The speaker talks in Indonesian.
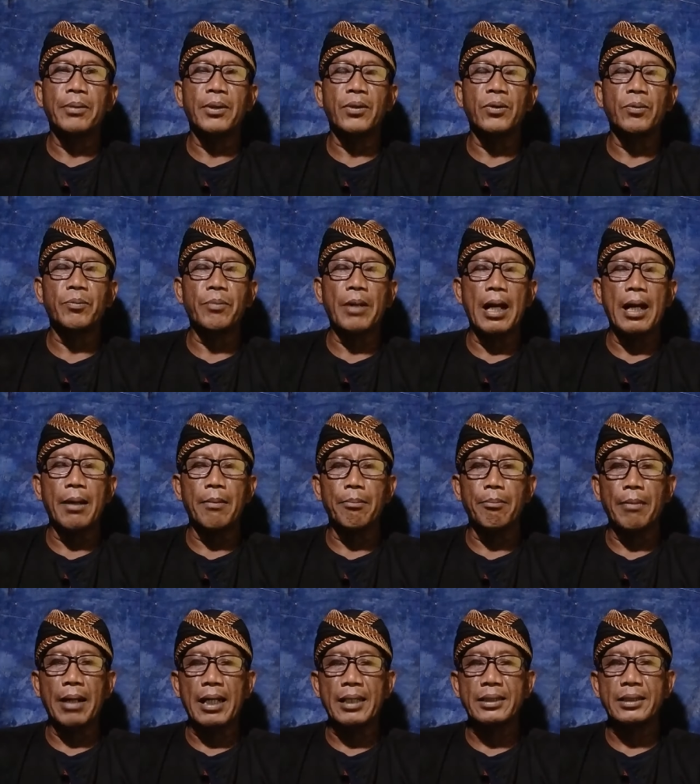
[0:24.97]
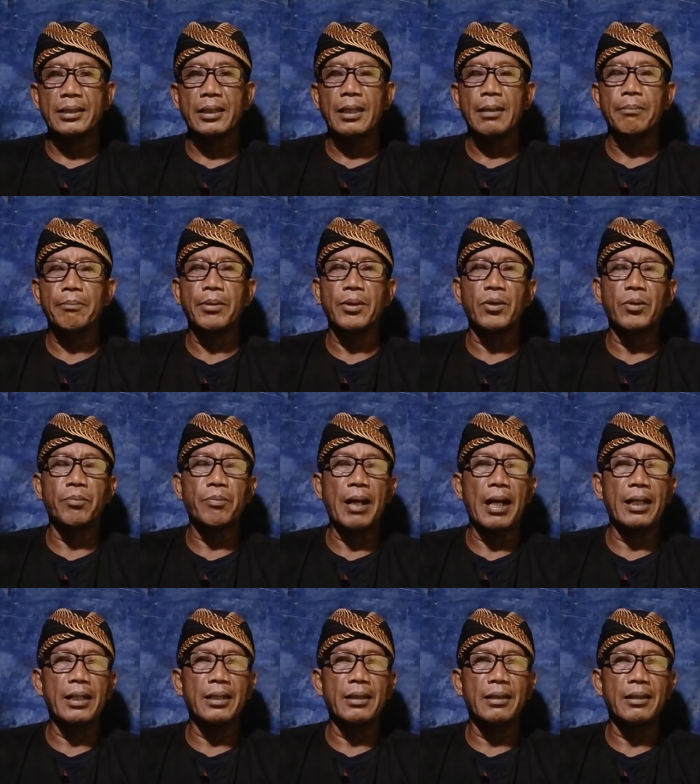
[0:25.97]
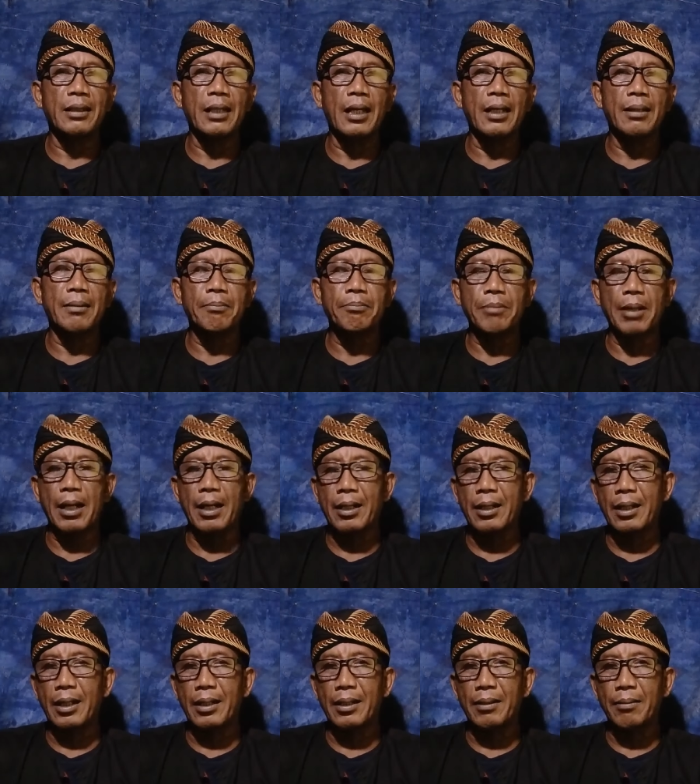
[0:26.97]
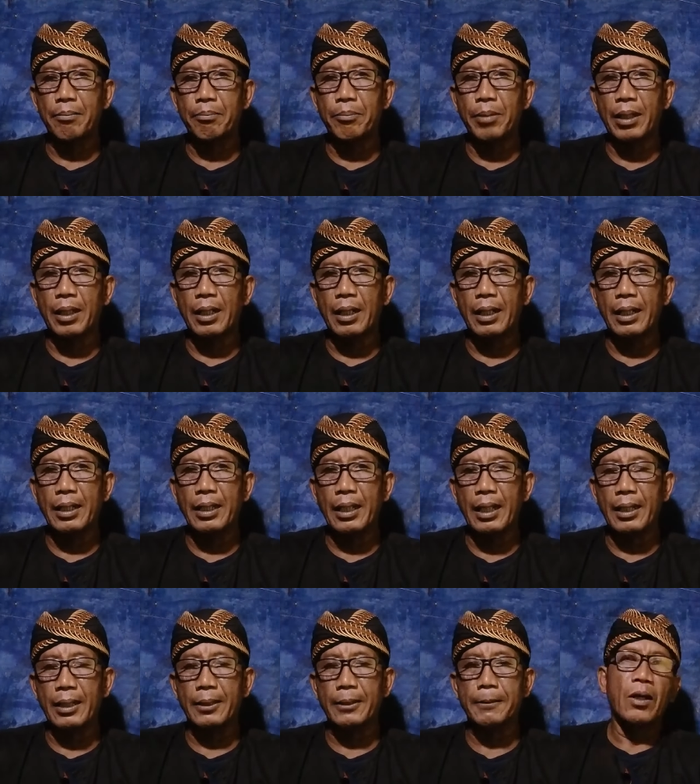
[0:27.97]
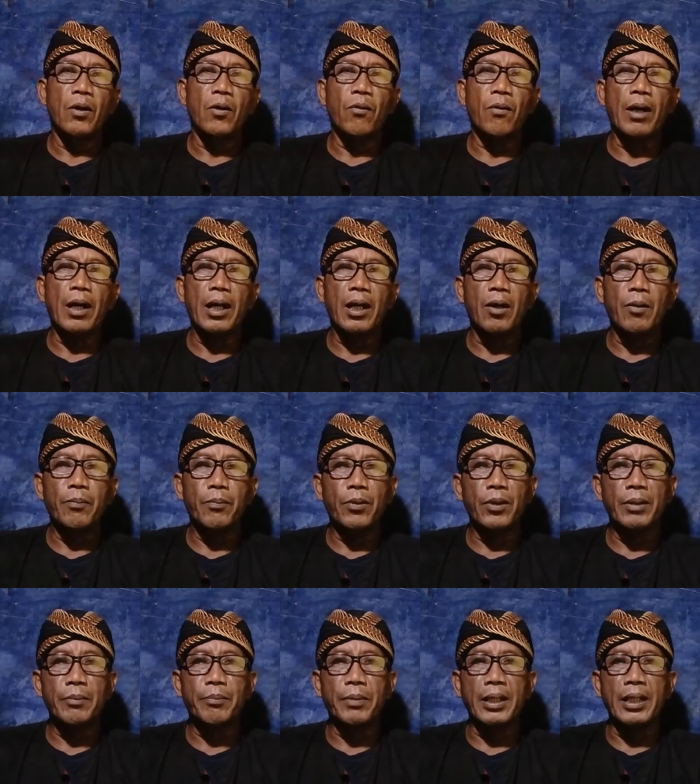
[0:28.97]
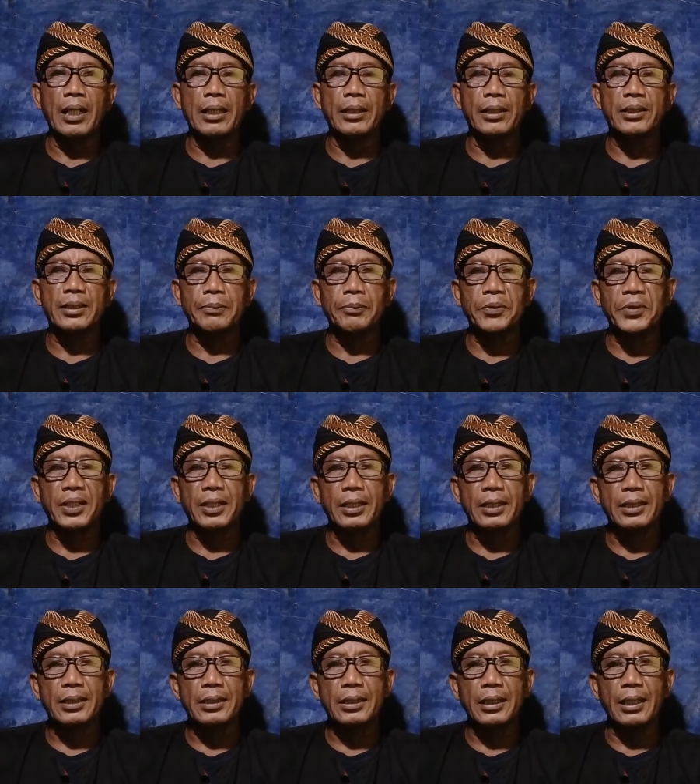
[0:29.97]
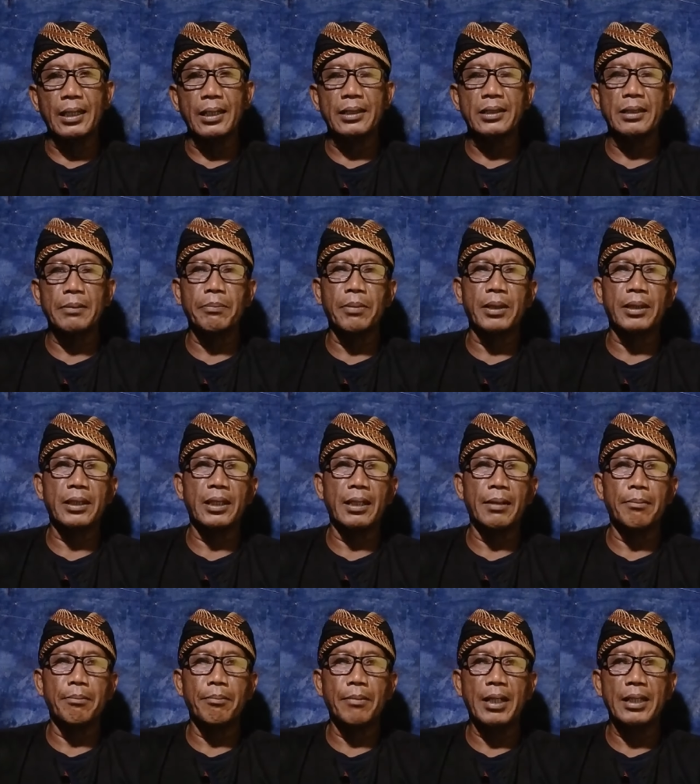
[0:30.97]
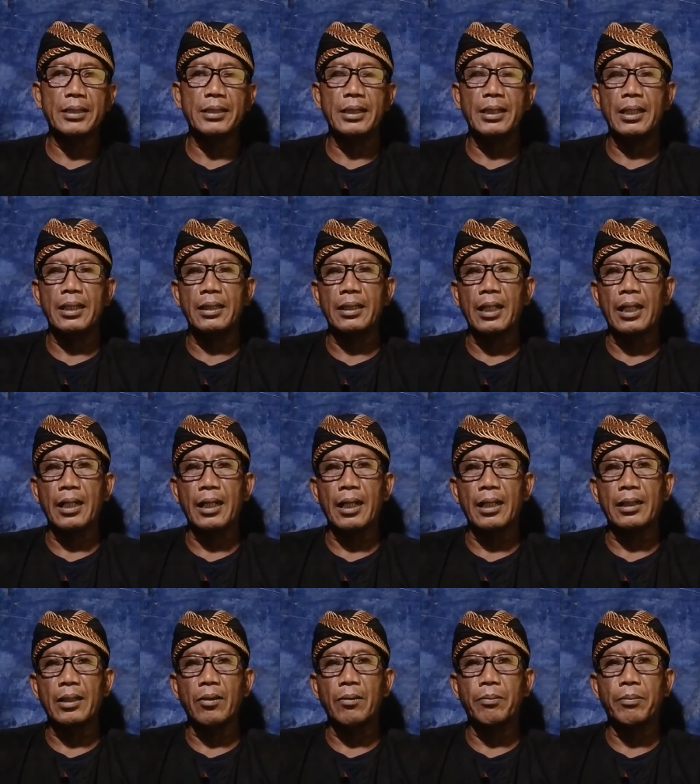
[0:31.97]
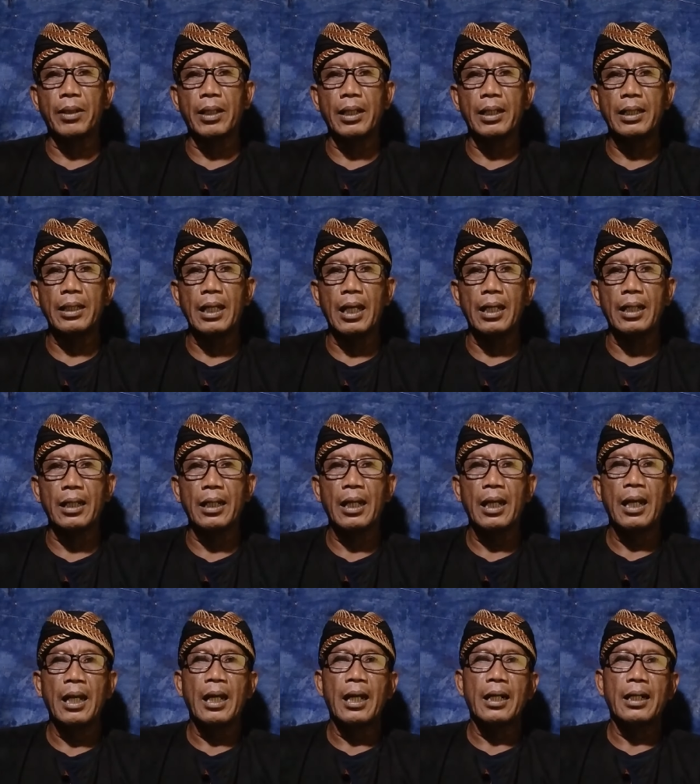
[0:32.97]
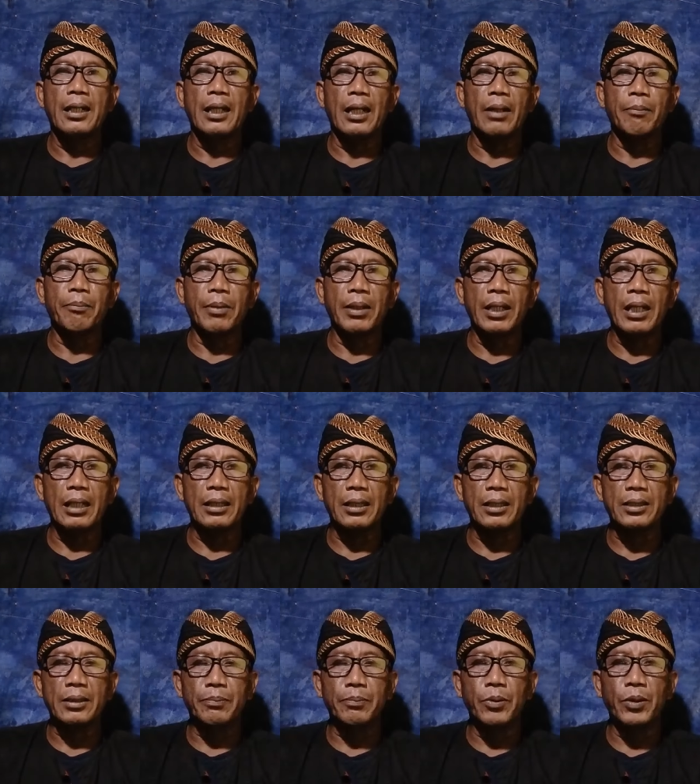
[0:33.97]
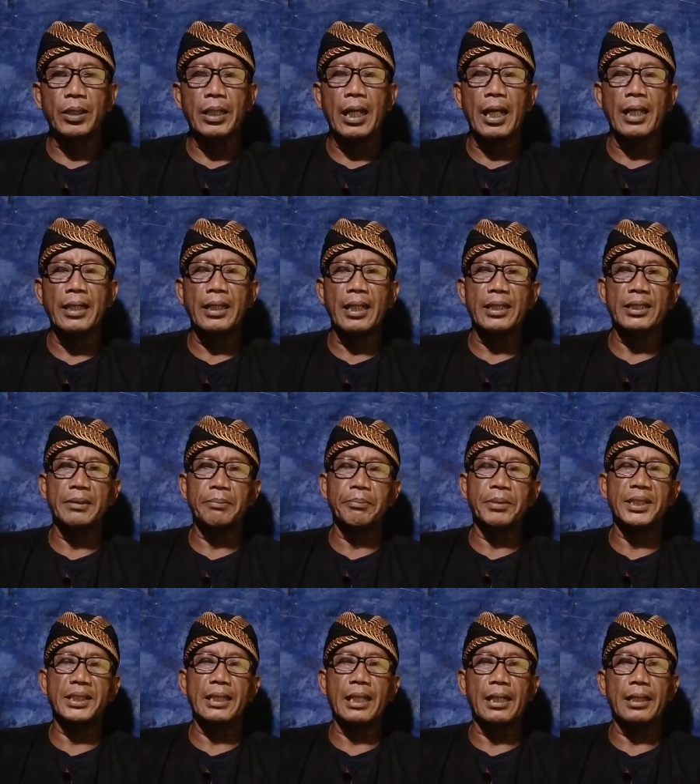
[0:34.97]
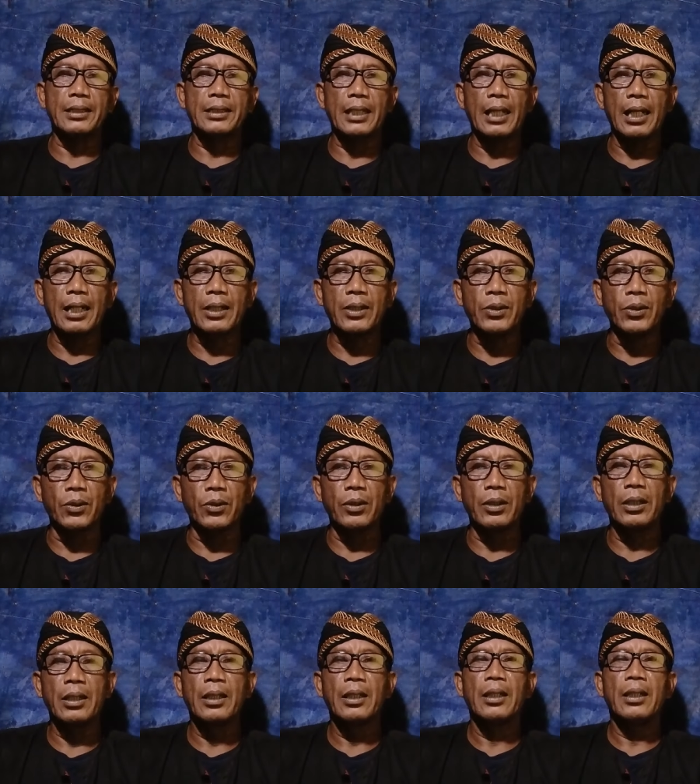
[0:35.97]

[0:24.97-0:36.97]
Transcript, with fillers: berupa emas berupa intan bahkan berlian. Walaupun benda tersebut kecil seperti emas, intan atau berlian dan benda tersebut hanya sebesar jagung,